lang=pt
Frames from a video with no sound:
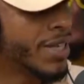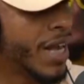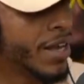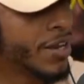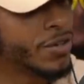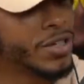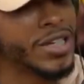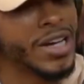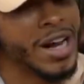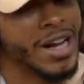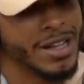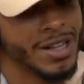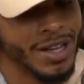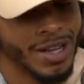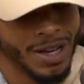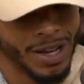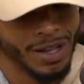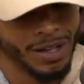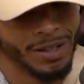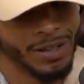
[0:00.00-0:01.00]
saiu de
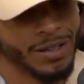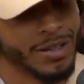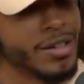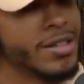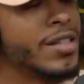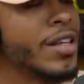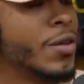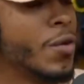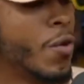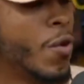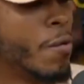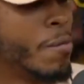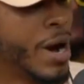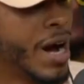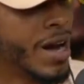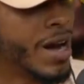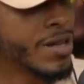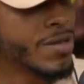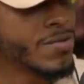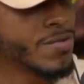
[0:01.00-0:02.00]
cadeia sendo
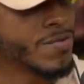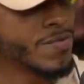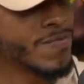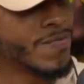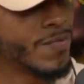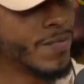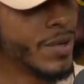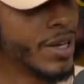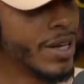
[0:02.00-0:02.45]
roubado.